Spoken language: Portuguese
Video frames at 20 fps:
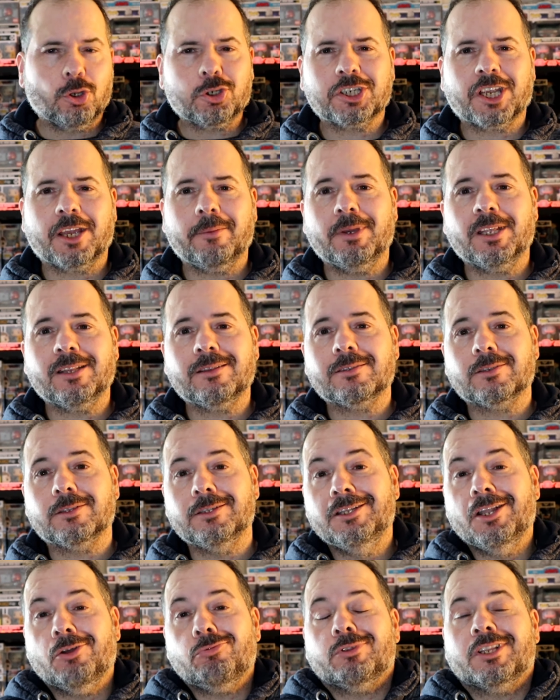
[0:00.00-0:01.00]
Logicamente,
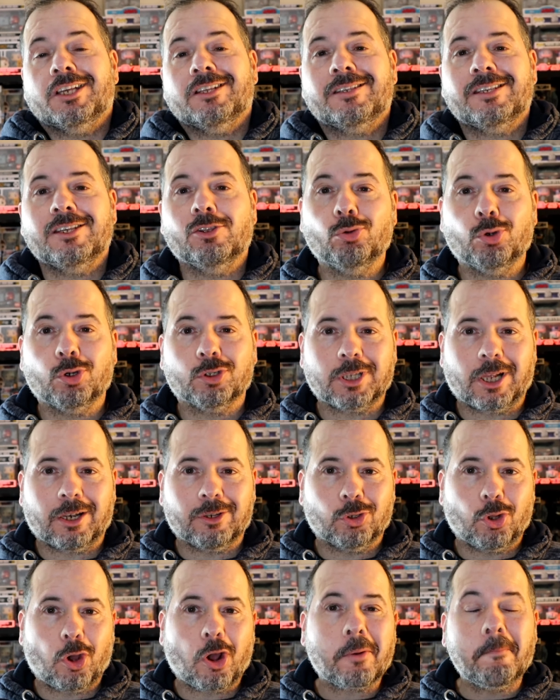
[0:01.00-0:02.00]
não tendo sido um
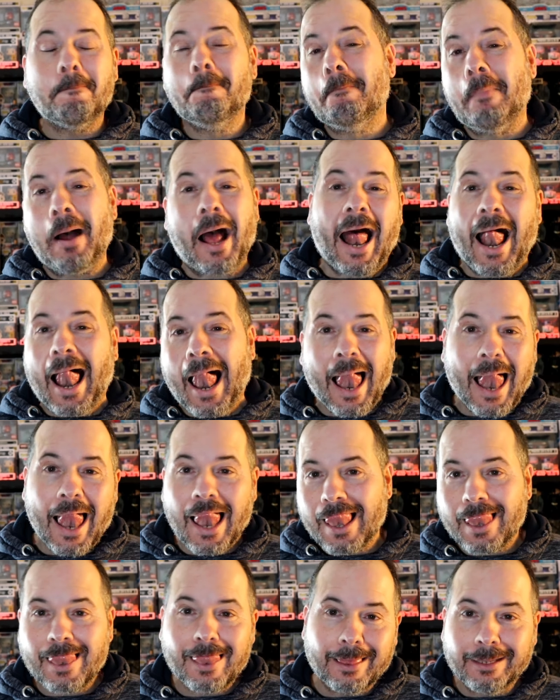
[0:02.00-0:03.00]
Natal
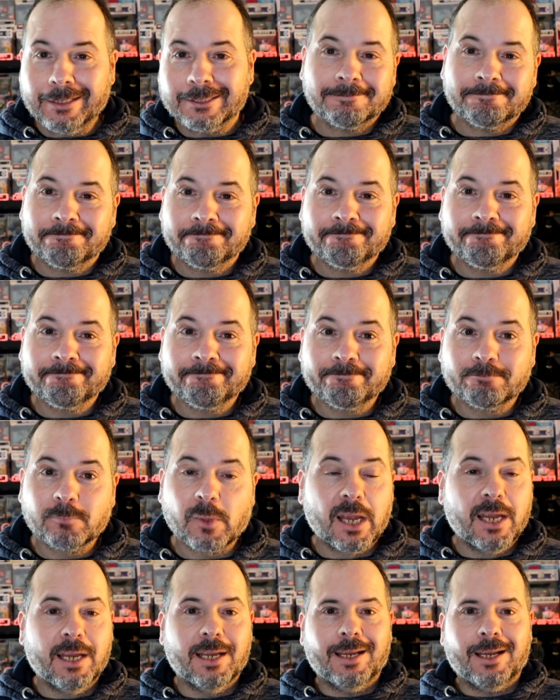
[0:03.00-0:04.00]
normal,
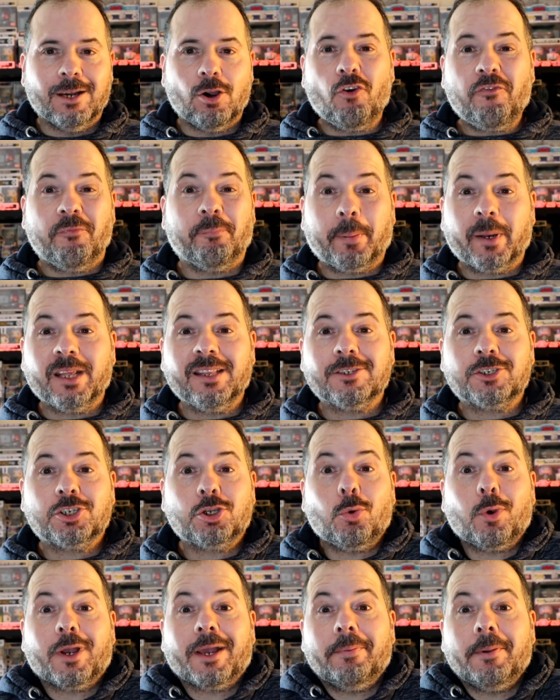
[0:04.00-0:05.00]
houve prendas
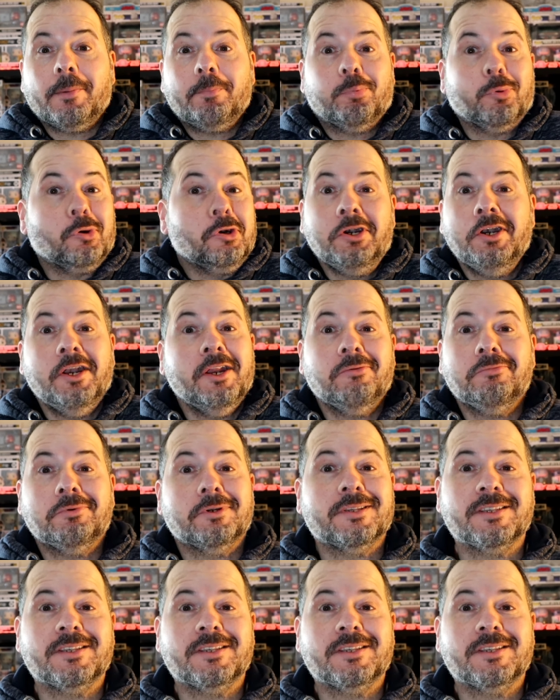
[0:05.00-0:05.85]
que eu acabei por não